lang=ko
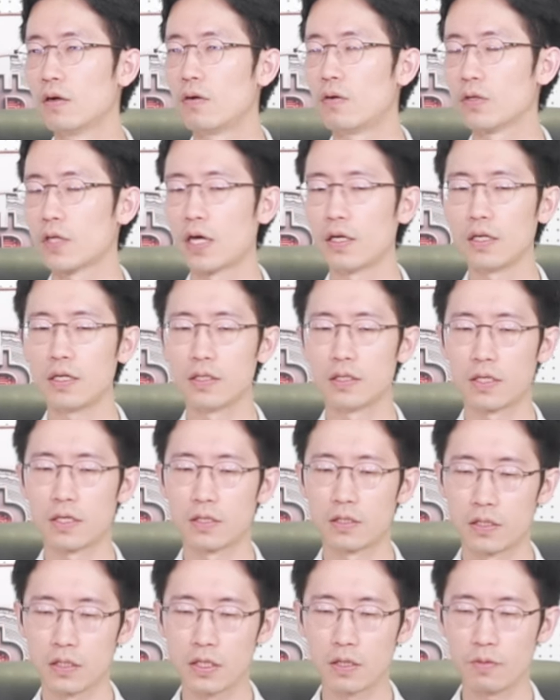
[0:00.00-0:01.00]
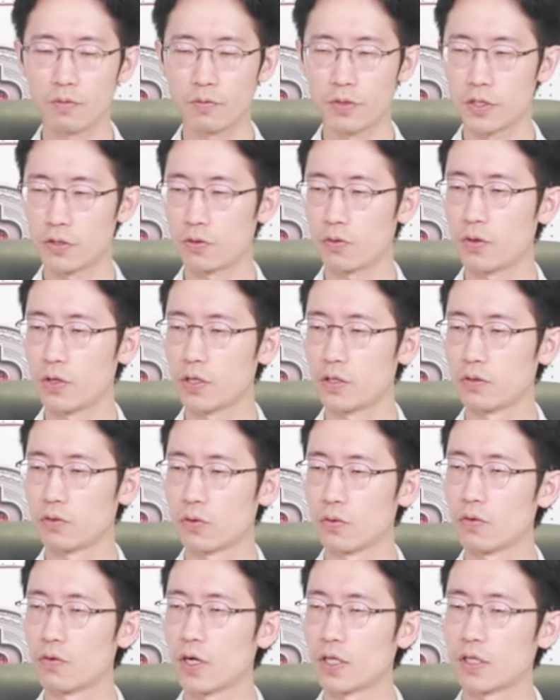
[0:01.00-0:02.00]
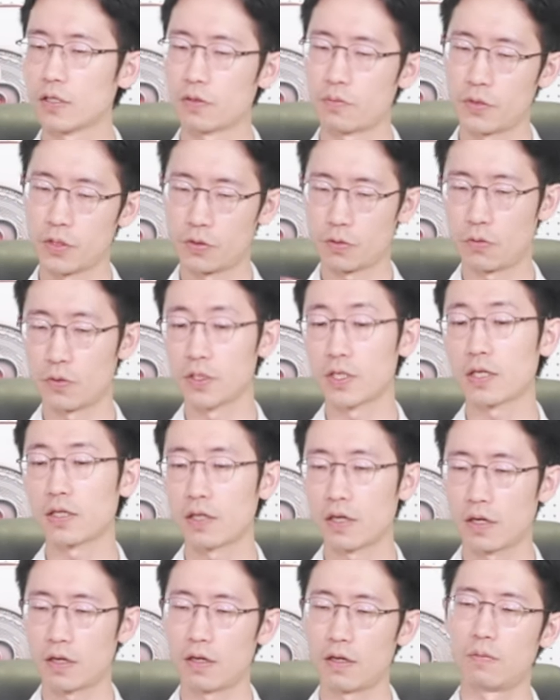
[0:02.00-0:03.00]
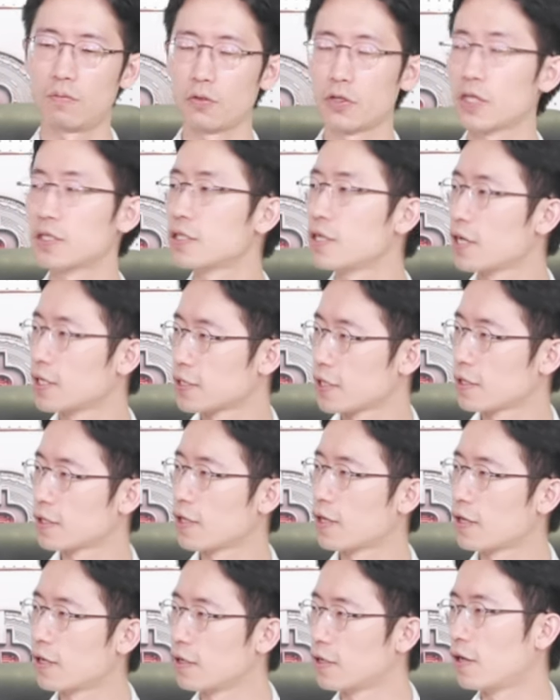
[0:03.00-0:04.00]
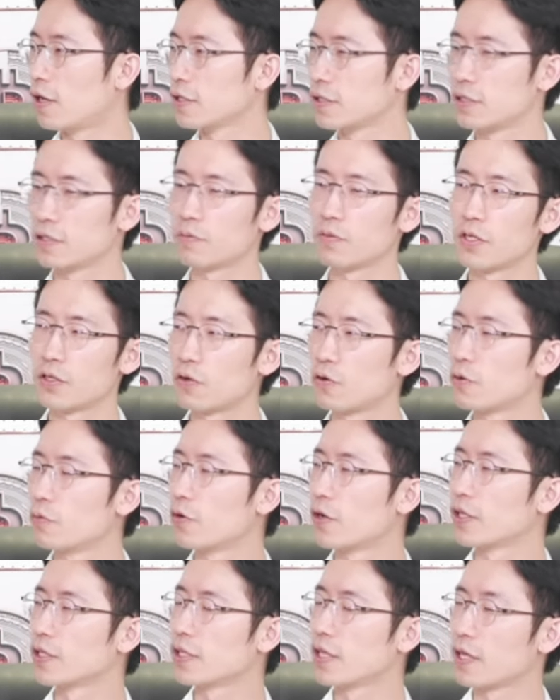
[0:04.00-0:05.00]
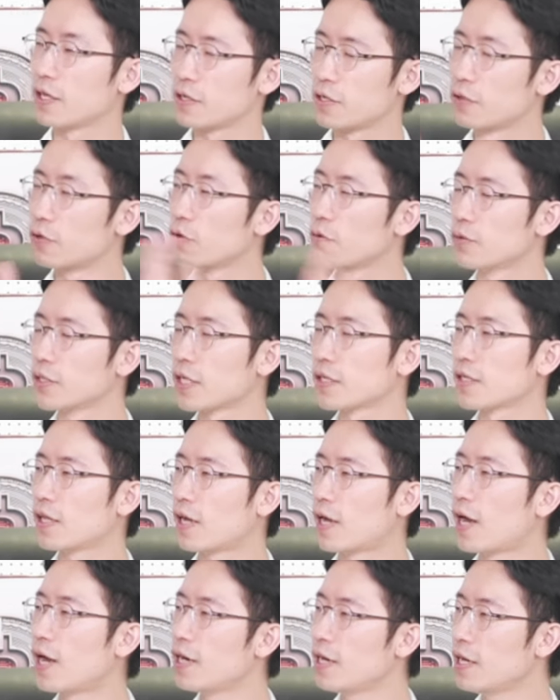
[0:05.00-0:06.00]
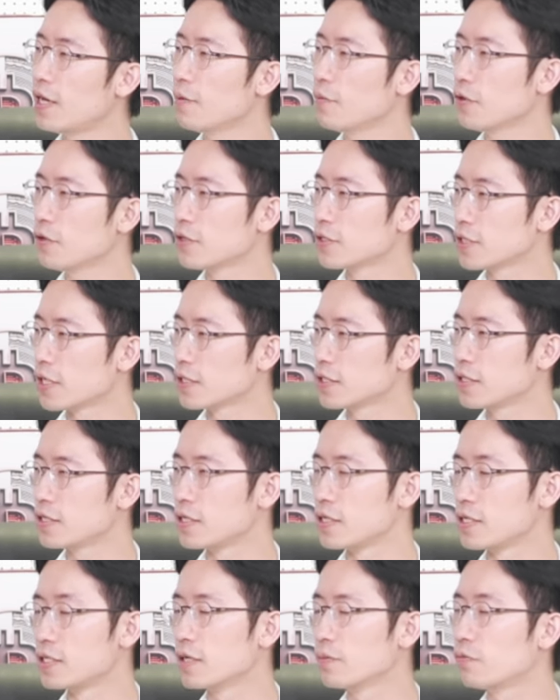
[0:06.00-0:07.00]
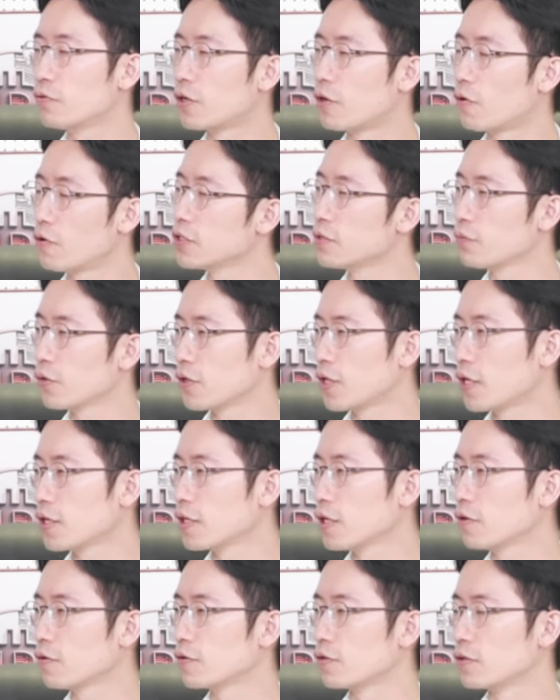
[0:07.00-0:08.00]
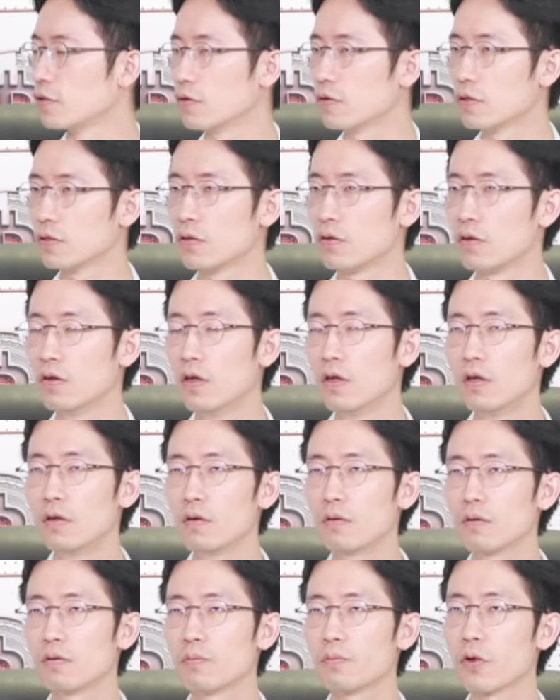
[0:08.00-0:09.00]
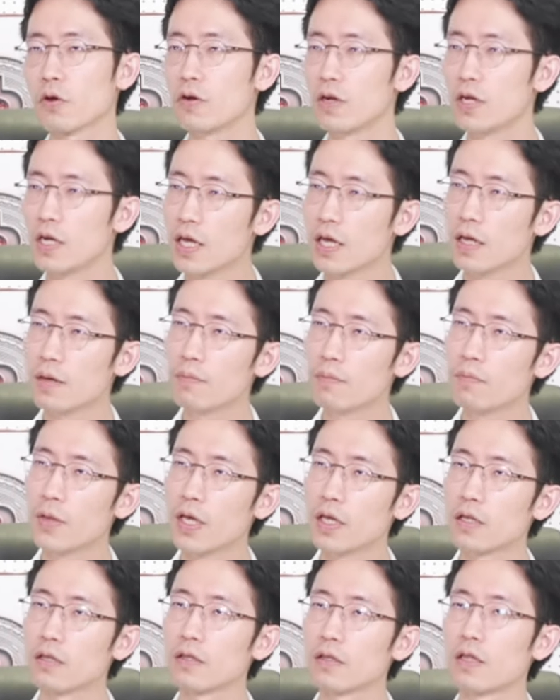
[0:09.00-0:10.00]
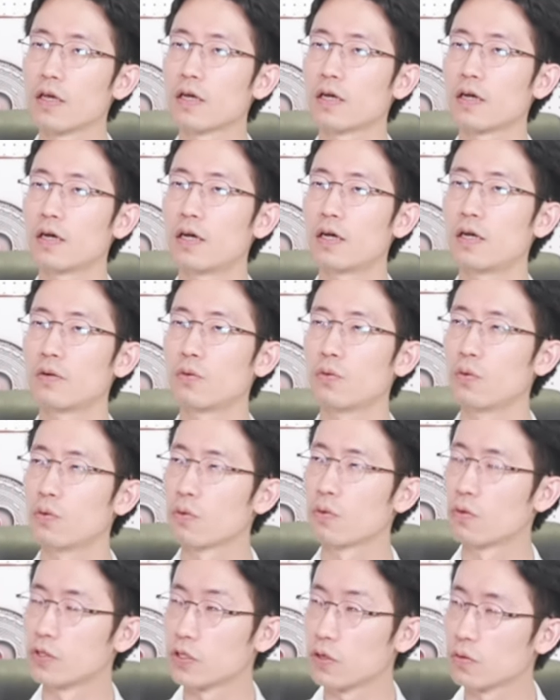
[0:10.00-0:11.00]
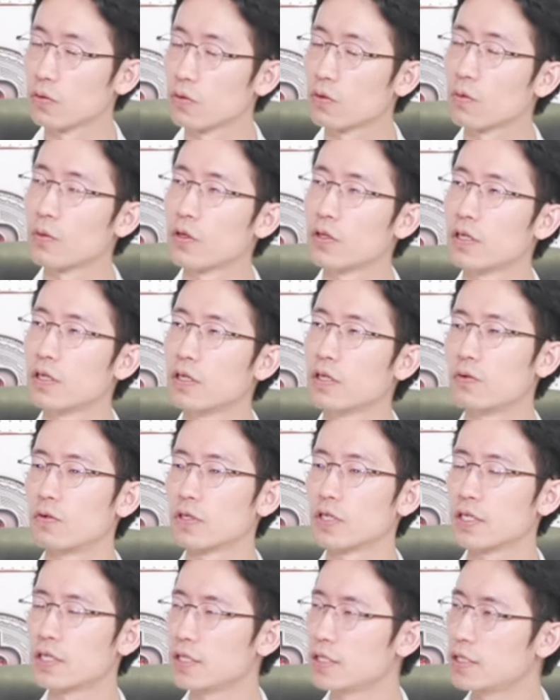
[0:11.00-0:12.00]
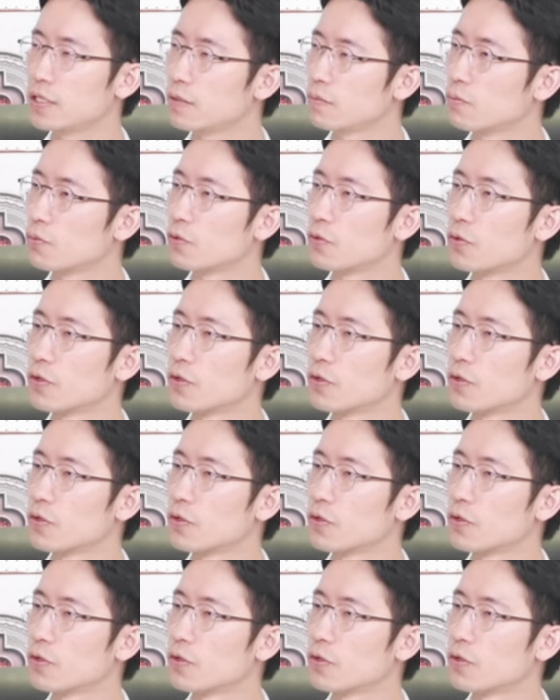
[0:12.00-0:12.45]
나는 이제 지금은 비트코인 좋은 것 같아서 비트코인 샀다가 테슬라 샀다가 지금 이더리움 같아 이더리움 샀다가 하려면은 사실 ETF가 훨씬 편하긴 하거든요. 그래서 뭐 편리함의 대가로 그 정도면은 뭐